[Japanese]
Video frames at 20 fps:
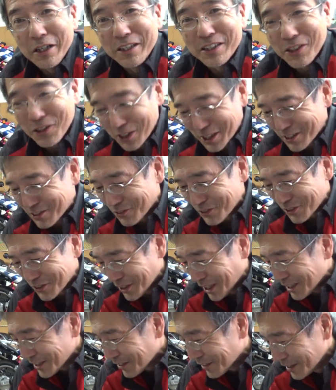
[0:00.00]
それはそうです
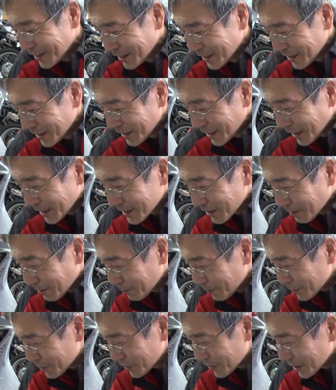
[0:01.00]
ね。朝、朝は
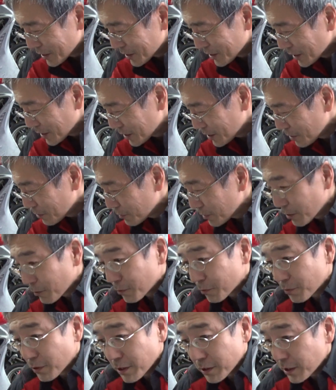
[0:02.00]
別に全然っていうね、
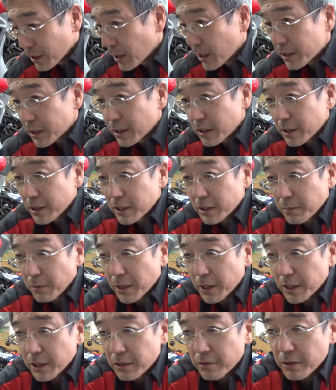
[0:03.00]
ことなんで、朝、今
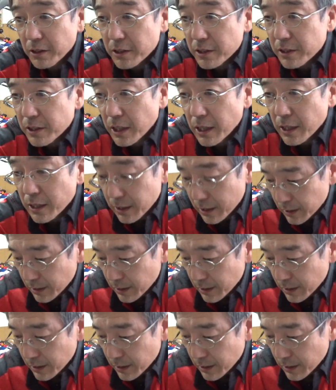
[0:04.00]
やってるわけです。はい。